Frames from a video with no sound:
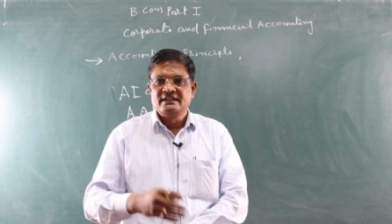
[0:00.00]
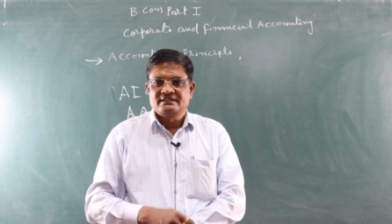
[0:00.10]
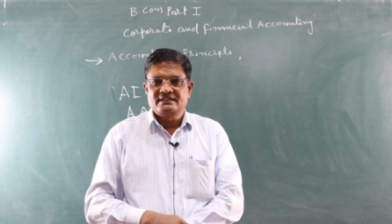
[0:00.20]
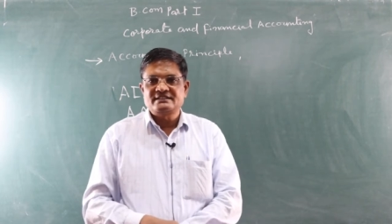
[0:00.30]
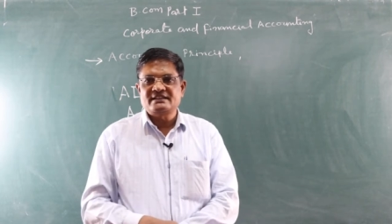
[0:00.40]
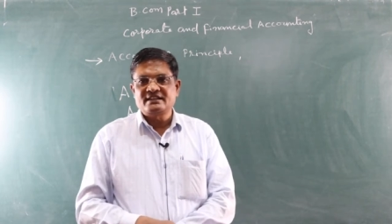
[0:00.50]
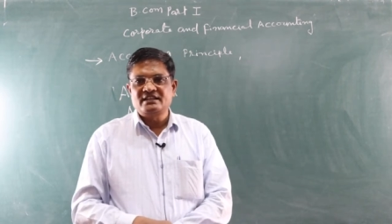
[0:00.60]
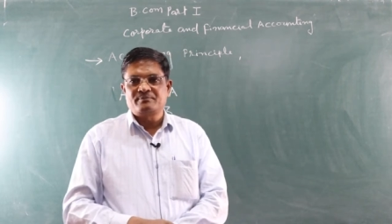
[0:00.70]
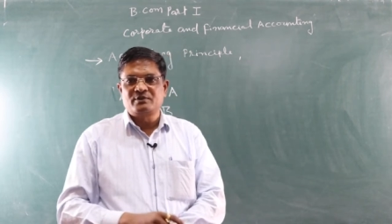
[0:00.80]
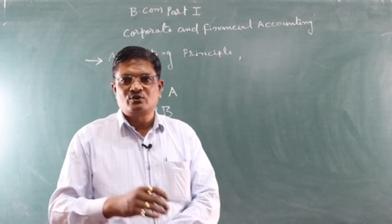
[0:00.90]
जैसा कि
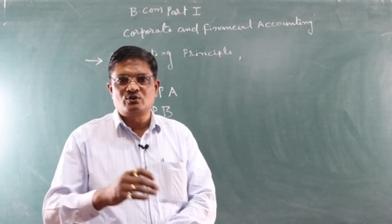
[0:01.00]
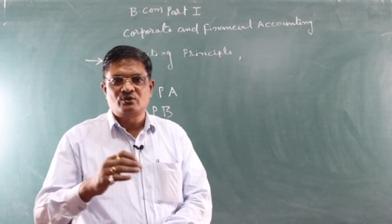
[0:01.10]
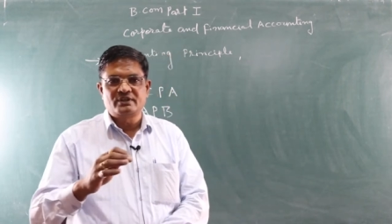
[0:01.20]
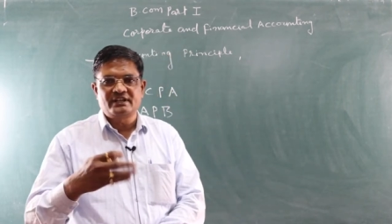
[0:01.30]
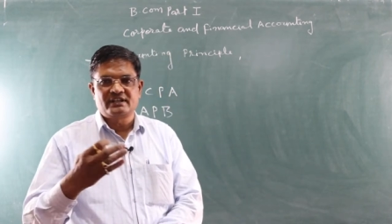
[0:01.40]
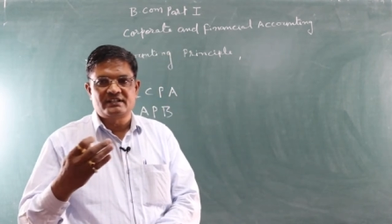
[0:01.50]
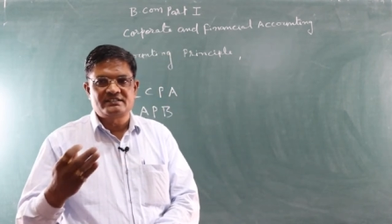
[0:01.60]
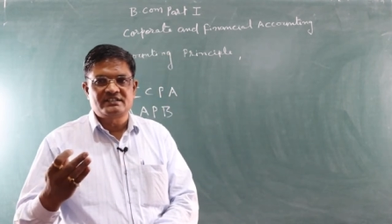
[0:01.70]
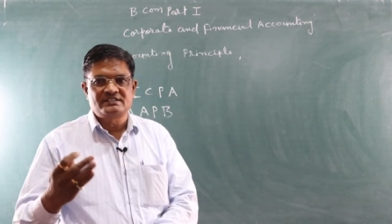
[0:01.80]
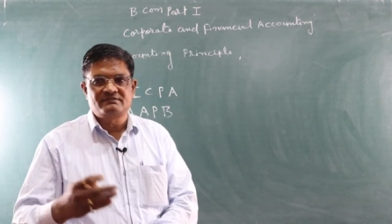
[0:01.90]
अपन को एक
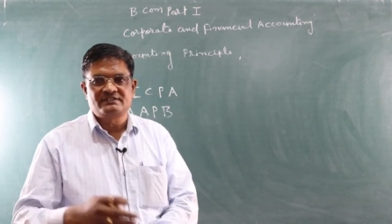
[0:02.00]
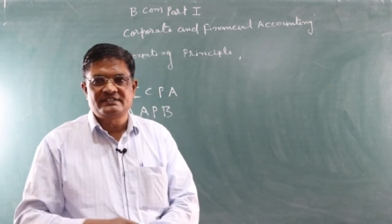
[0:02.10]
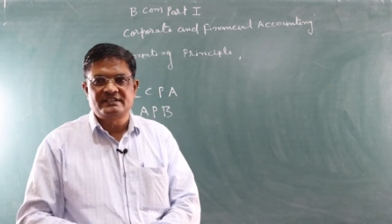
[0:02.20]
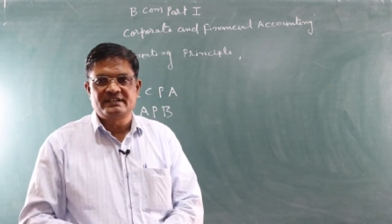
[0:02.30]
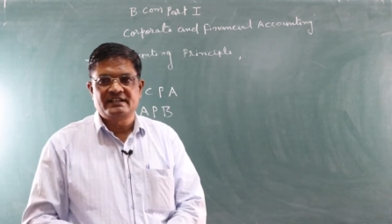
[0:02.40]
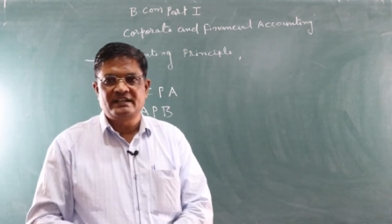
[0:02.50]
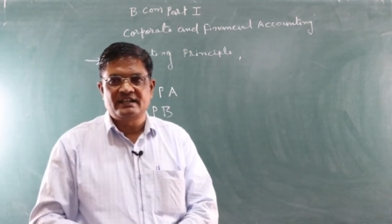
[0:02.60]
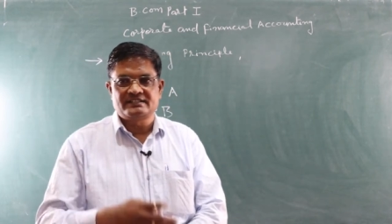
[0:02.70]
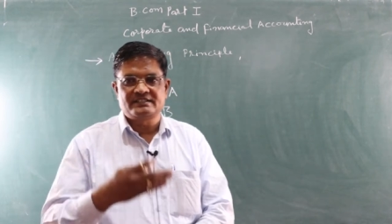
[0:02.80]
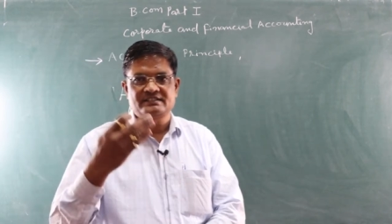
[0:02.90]
अच्छे जीवन जीने के लिए
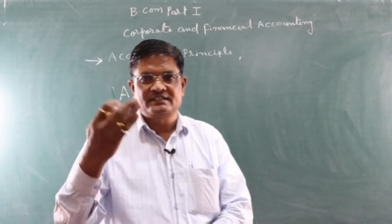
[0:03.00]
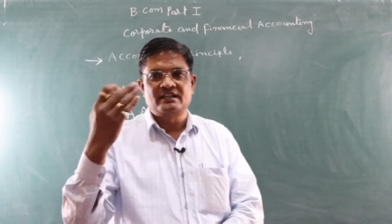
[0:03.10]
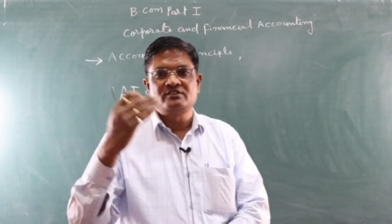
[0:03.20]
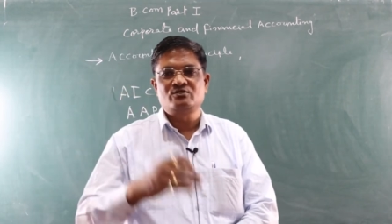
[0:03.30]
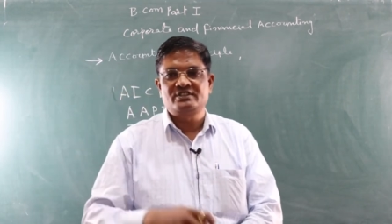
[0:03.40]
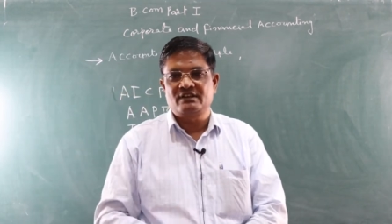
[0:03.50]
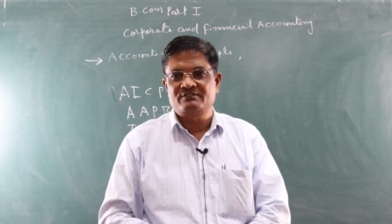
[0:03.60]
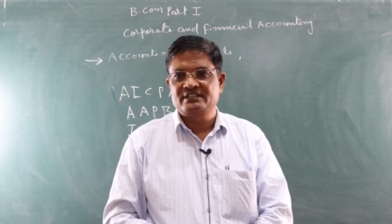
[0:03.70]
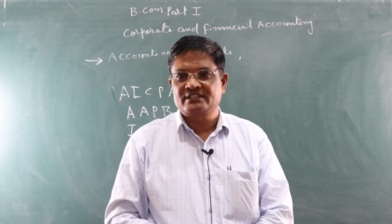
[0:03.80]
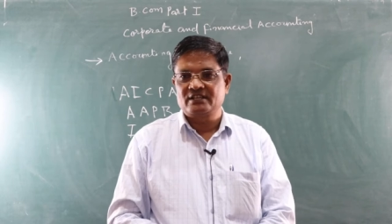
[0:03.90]
अच्छे सिद्धांतों की
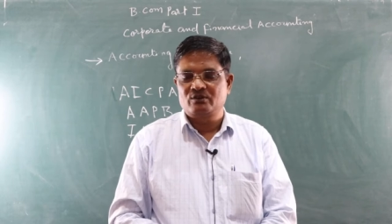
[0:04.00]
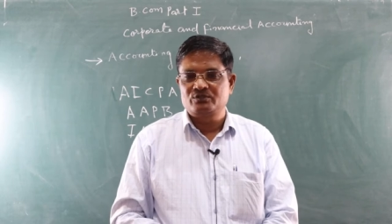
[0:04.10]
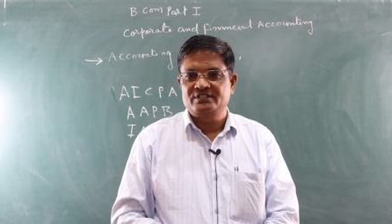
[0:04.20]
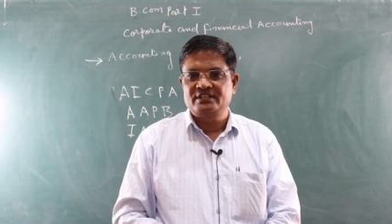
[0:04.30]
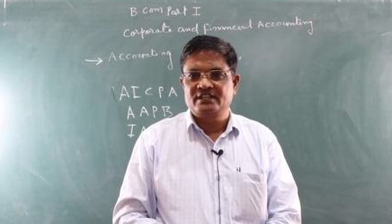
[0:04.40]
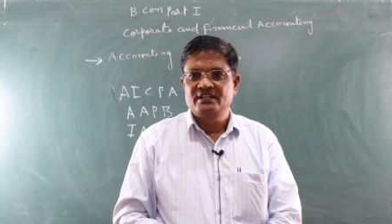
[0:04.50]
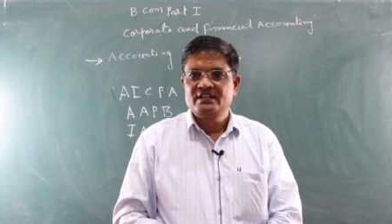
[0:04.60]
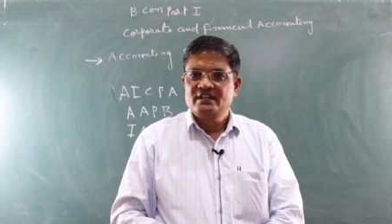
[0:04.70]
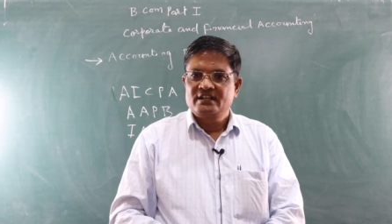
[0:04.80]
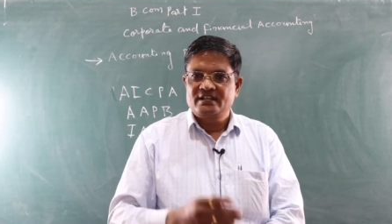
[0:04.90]
आवश्यकता होती है
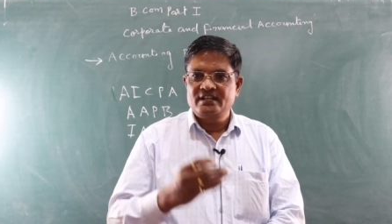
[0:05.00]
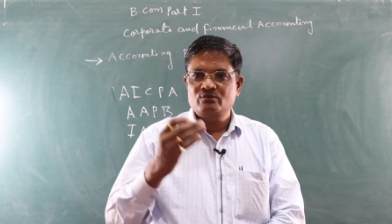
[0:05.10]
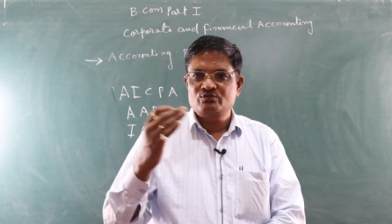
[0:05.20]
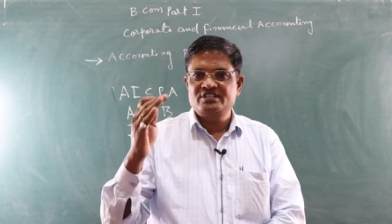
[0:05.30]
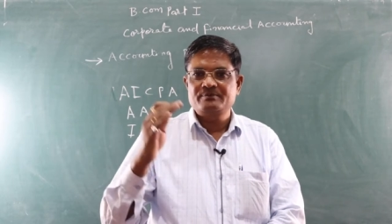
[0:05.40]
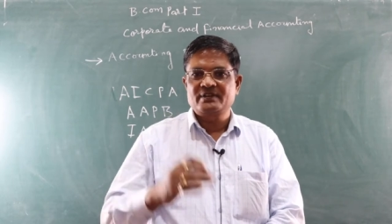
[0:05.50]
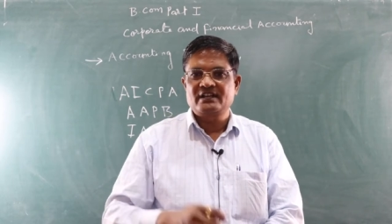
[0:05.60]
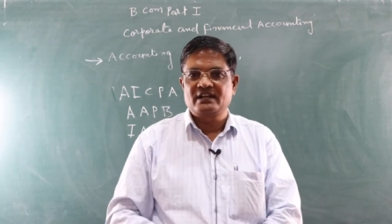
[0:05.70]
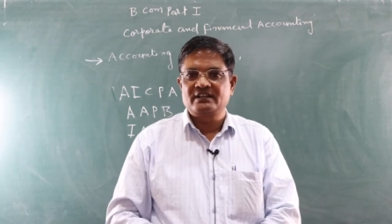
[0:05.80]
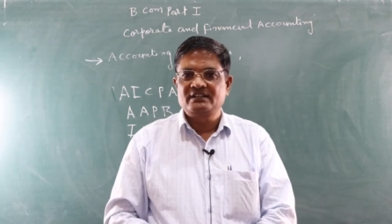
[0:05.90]
ठीक उसी
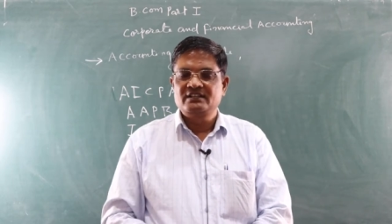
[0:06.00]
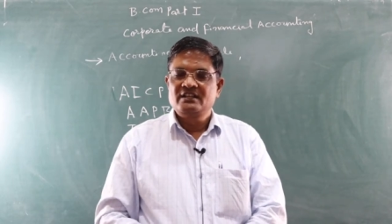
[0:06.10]
प्रकार